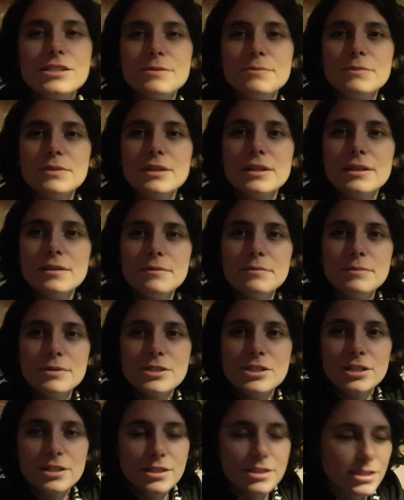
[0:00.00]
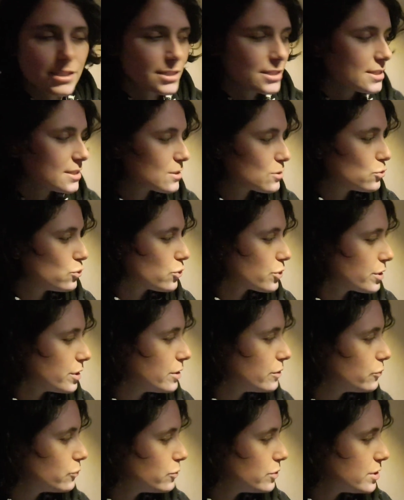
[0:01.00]
Şimdi bir çay içeceğiz.
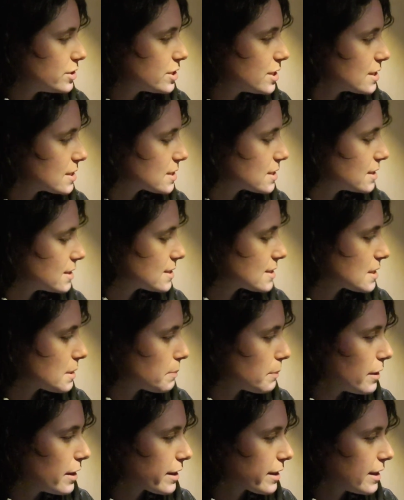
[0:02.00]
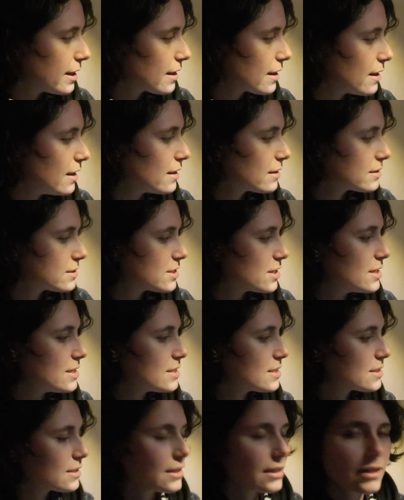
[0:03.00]
Sonra uyuyacağız. Yarın sabah erken
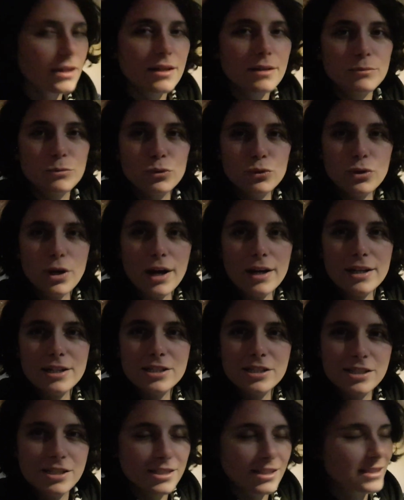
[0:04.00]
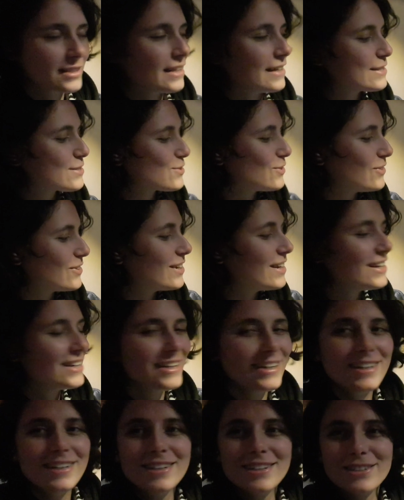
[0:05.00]
kalkacağız. E, muhtarla çay içtikten sonra
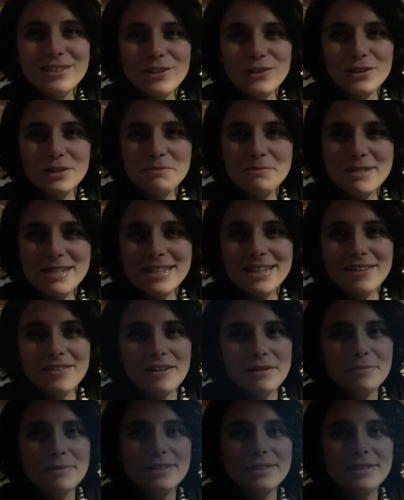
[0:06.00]
rotamıza devam